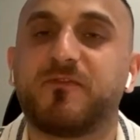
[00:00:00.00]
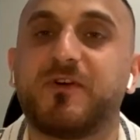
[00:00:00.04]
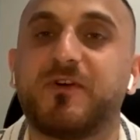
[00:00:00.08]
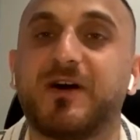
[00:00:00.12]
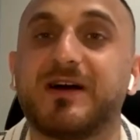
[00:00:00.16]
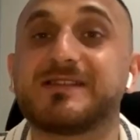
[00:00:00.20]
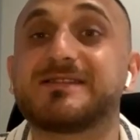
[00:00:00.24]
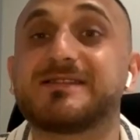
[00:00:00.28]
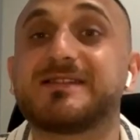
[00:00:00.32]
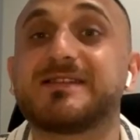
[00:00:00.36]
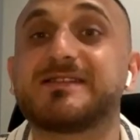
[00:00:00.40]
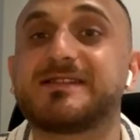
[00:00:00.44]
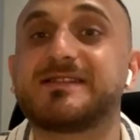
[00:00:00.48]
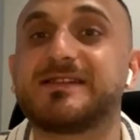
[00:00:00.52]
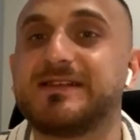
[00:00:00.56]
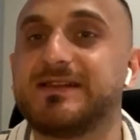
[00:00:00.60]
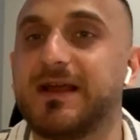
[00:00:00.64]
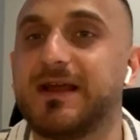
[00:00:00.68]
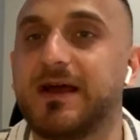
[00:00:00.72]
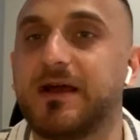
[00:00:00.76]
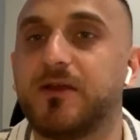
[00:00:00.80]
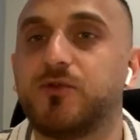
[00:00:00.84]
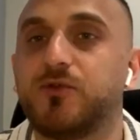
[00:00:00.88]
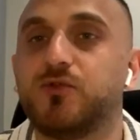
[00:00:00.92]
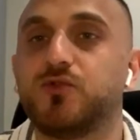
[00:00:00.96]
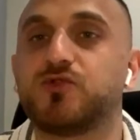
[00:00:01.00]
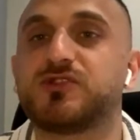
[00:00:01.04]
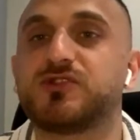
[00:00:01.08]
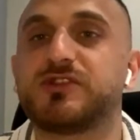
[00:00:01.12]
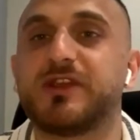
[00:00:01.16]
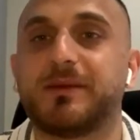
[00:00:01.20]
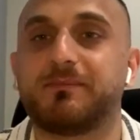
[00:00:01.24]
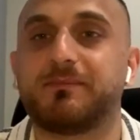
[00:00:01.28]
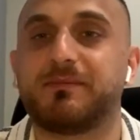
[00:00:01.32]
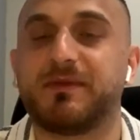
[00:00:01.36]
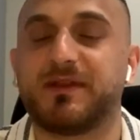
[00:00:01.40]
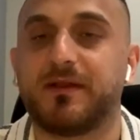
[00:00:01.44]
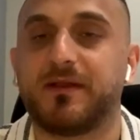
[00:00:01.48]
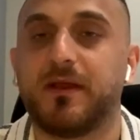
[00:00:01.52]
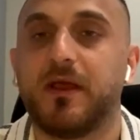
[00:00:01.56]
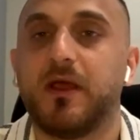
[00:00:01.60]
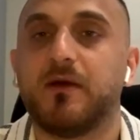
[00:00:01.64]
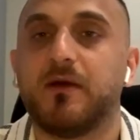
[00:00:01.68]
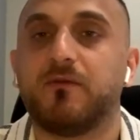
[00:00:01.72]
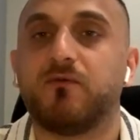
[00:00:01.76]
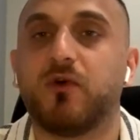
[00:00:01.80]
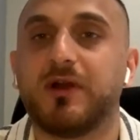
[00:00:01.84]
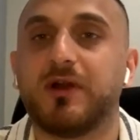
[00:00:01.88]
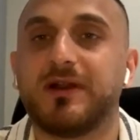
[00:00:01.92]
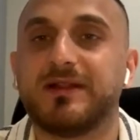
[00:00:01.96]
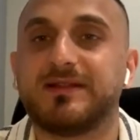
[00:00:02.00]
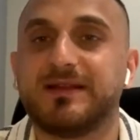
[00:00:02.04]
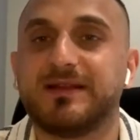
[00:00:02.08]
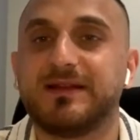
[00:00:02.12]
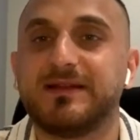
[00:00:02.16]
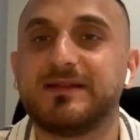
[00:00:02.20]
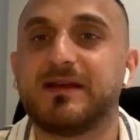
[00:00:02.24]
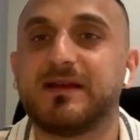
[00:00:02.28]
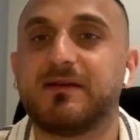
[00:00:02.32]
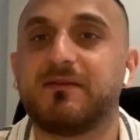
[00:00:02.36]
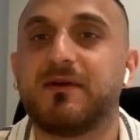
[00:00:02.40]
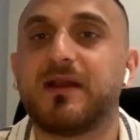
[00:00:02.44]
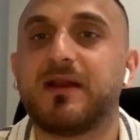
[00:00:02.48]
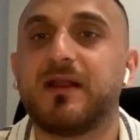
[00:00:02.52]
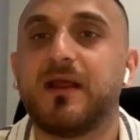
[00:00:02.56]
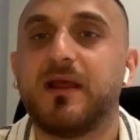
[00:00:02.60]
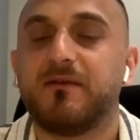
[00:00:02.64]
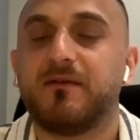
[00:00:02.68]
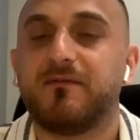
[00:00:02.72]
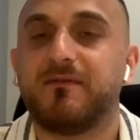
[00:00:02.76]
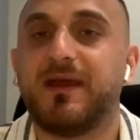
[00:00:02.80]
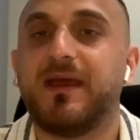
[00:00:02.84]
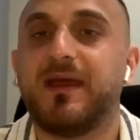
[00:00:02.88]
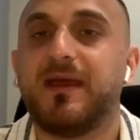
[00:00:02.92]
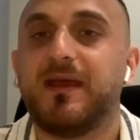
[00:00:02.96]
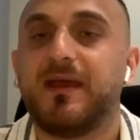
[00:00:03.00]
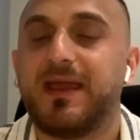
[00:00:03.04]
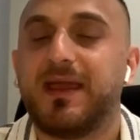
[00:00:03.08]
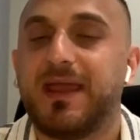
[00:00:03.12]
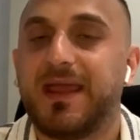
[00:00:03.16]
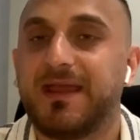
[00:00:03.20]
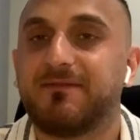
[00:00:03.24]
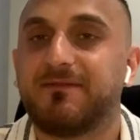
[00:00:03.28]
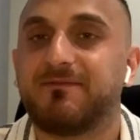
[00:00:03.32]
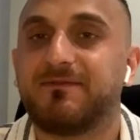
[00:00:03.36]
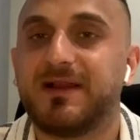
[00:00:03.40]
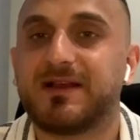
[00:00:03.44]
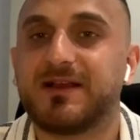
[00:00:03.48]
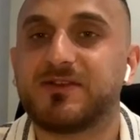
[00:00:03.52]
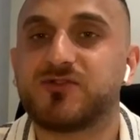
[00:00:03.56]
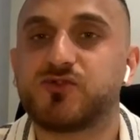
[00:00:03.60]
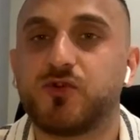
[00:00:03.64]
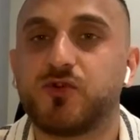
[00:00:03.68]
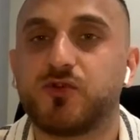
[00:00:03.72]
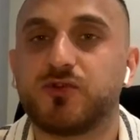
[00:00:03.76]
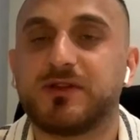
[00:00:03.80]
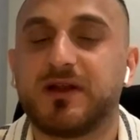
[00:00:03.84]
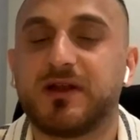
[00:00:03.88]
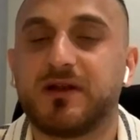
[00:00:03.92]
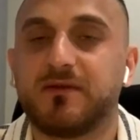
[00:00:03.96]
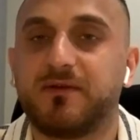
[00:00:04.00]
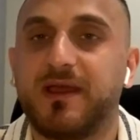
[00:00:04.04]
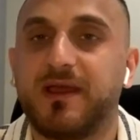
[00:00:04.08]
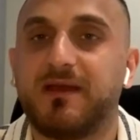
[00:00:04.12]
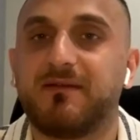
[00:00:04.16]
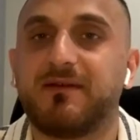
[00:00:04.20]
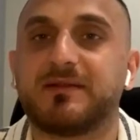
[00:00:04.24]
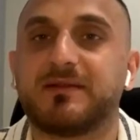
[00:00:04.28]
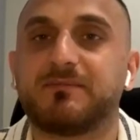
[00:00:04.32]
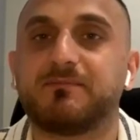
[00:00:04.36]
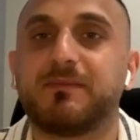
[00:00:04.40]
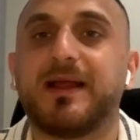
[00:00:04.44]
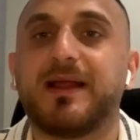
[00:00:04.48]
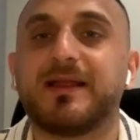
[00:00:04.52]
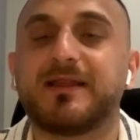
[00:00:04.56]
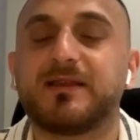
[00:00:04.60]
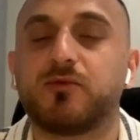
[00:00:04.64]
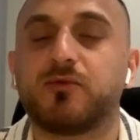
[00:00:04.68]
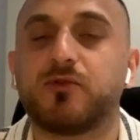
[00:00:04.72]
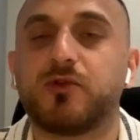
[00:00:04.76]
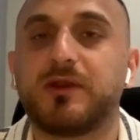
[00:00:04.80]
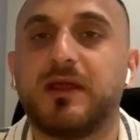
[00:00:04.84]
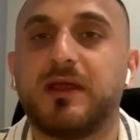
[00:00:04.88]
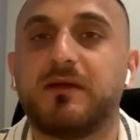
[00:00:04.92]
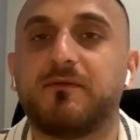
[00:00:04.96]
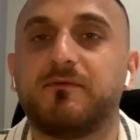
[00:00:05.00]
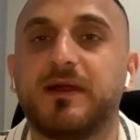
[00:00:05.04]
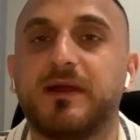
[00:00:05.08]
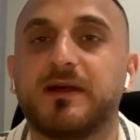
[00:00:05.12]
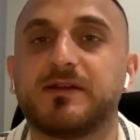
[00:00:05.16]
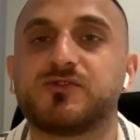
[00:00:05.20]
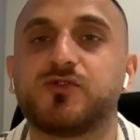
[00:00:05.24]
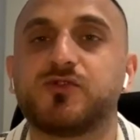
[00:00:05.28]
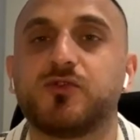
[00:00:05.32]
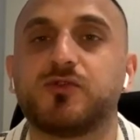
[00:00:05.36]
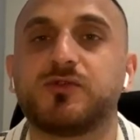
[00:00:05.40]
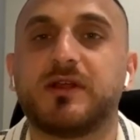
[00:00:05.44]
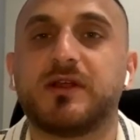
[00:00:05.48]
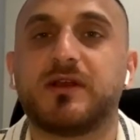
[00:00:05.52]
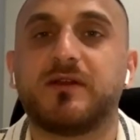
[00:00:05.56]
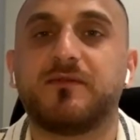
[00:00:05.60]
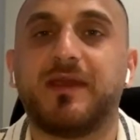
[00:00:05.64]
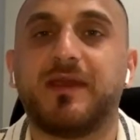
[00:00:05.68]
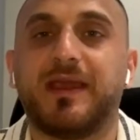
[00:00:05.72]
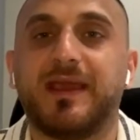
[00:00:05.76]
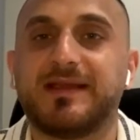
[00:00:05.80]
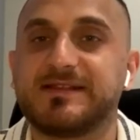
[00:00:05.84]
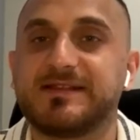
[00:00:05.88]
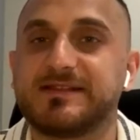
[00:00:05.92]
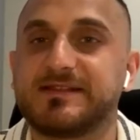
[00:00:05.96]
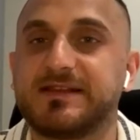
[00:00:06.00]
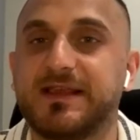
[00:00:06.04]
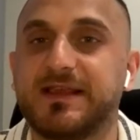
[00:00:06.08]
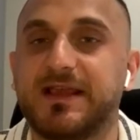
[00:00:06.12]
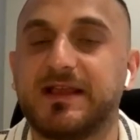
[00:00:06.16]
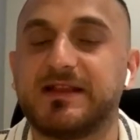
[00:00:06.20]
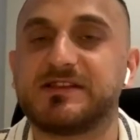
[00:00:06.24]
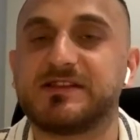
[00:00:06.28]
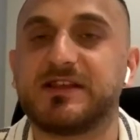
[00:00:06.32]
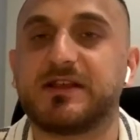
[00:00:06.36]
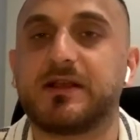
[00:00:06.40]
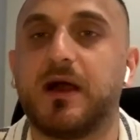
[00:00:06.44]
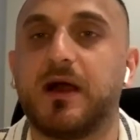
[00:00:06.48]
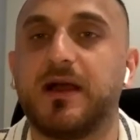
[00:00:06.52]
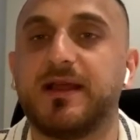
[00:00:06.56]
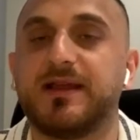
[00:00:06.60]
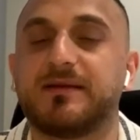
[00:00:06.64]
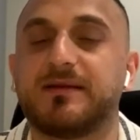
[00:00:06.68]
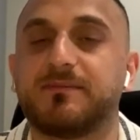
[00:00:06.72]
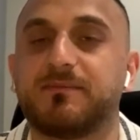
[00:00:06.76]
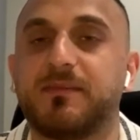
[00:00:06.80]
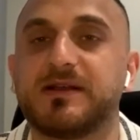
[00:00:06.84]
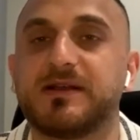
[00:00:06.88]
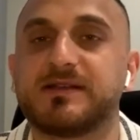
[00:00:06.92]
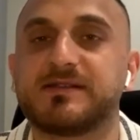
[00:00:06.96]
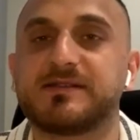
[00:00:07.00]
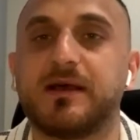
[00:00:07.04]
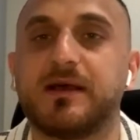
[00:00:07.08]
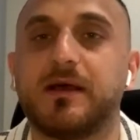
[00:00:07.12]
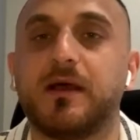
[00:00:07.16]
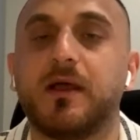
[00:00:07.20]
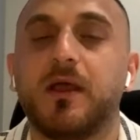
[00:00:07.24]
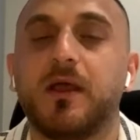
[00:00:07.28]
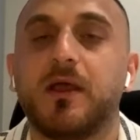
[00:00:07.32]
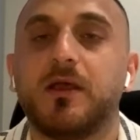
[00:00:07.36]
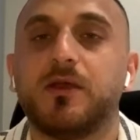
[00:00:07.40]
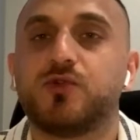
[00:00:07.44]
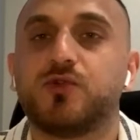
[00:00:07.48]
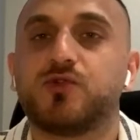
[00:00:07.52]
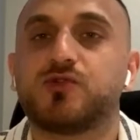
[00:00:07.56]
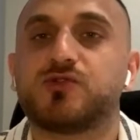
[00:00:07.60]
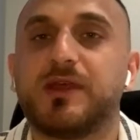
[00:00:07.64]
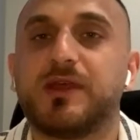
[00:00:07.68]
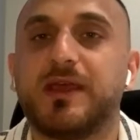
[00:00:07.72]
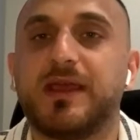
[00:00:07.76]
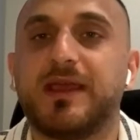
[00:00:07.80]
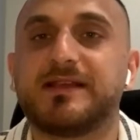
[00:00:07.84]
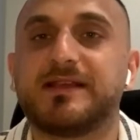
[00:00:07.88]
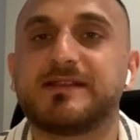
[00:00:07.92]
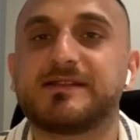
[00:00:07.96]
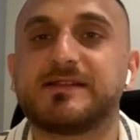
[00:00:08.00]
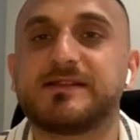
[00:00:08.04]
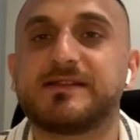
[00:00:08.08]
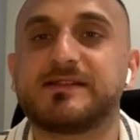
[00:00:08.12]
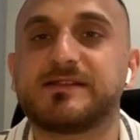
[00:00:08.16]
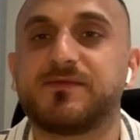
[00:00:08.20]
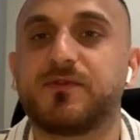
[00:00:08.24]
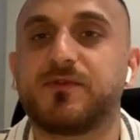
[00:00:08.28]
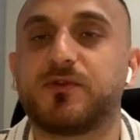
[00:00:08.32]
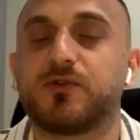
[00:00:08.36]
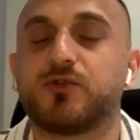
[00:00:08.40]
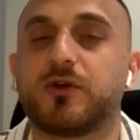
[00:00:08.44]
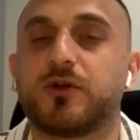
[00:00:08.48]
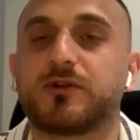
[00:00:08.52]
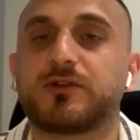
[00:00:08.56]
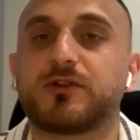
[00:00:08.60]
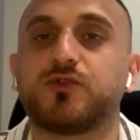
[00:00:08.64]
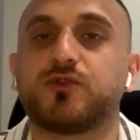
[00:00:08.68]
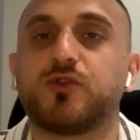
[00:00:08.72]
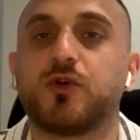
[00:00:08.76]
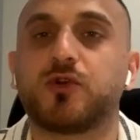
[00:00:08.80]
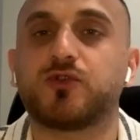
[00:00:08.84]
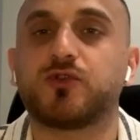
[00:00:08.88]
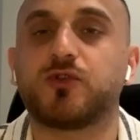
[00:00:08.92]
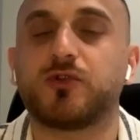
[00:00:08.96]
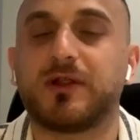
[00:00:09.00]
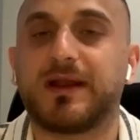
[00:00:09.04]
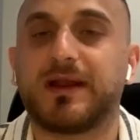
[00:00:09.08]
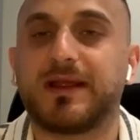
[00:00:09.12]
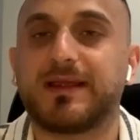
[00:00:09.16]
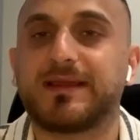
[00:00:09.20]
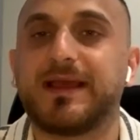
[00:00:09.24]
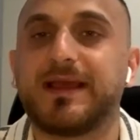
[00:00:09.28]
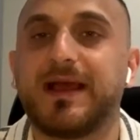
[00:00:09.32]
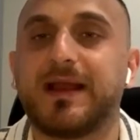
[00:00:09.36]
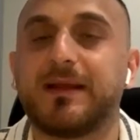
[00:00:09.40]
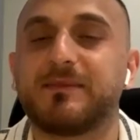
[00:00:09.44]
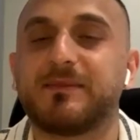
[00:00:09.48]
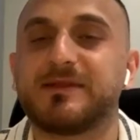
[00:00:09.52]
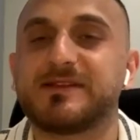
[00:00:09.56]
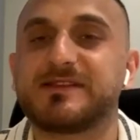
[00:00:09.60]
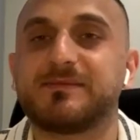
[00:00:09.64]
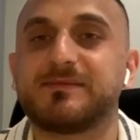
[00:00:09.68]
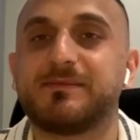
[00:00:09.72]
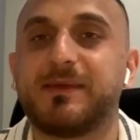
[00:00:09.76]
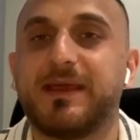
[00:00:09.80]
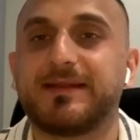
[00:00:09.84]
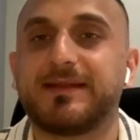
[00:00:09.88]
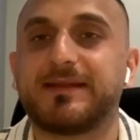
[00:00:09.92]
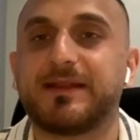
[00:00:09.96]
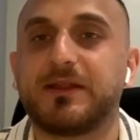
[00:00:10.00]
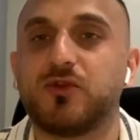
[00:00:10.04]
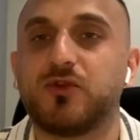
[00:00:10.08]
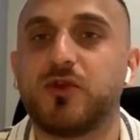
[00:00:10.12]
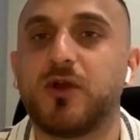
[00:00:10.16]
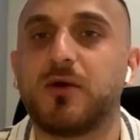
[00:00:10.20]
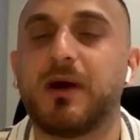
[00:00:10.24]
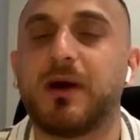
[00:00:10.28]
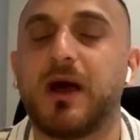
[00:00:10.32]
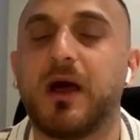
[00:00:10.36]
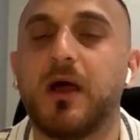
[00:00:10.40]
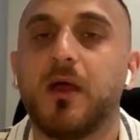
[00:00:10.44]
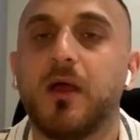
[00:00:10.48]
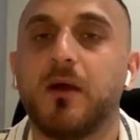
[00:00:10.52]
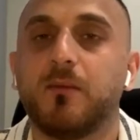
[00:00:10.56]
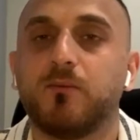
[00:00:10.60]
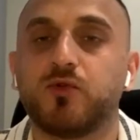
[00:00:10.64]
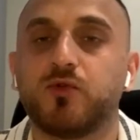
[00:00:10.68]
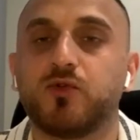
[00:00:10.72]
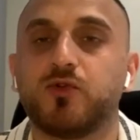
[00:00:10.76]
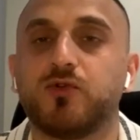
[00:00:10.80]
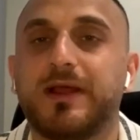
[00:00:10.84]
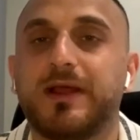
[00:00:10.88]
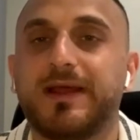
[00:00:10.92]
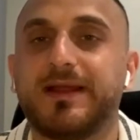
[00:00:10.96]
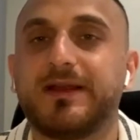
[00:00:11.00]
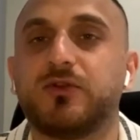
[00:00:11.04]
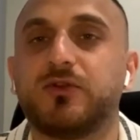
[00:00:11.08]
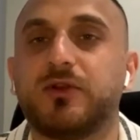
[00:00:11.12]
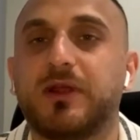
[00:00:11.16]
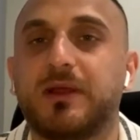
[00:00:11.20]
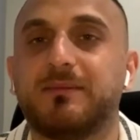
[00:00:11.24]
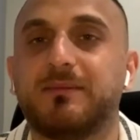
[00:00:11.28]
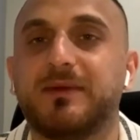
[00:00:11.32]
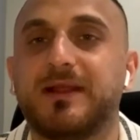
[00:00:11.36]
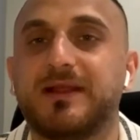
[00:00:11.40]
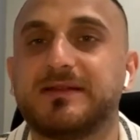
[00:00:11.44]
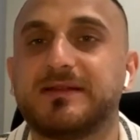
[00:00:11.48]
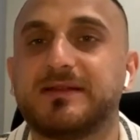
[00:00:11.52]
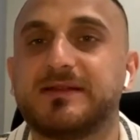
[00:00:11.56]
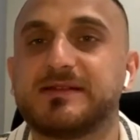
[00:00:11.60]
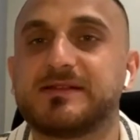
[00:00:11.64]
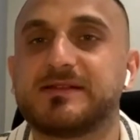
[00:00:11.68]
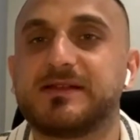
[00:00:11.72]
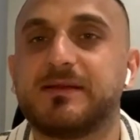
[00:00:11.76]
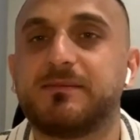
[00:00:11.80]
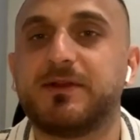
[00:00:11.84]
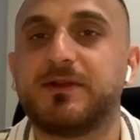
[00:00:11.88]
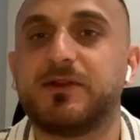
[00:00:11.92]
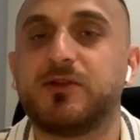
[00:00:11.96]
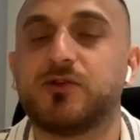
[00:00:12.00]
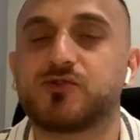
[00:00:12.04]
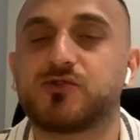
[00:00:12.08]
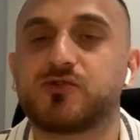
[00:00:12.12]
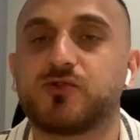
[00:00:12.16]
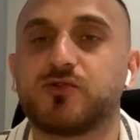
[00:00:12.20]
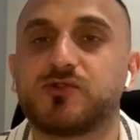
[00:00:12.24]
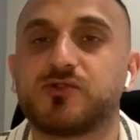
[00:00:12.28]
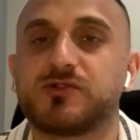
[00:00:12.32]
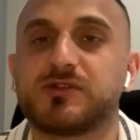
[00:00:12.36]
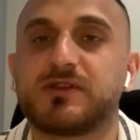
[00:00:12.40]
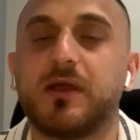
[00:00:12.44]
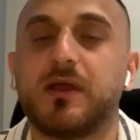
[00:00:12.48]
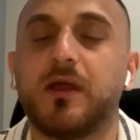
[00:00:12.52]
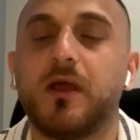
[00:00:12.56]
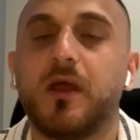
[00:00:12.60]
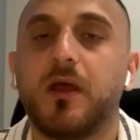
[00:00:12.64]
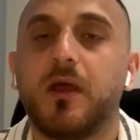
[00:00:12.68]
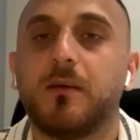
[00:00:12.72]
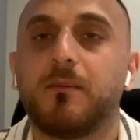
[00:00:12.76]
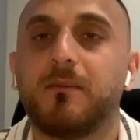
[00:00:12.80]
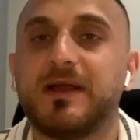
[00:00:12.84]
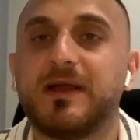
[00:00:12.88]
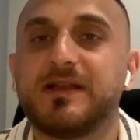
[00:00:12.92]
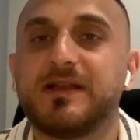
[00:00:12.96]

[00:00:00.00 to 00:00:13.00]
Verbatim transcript: fazlasıyla yüksek bir volatilite var ve enflasyon tarafı evet belki bugün enflasyon tarafı eksi gelecek aylık bazda yüzde eksi 0.4 olarak gelmesi bekleniyor ama bunun en önemli etkisi biliyorsunuz ki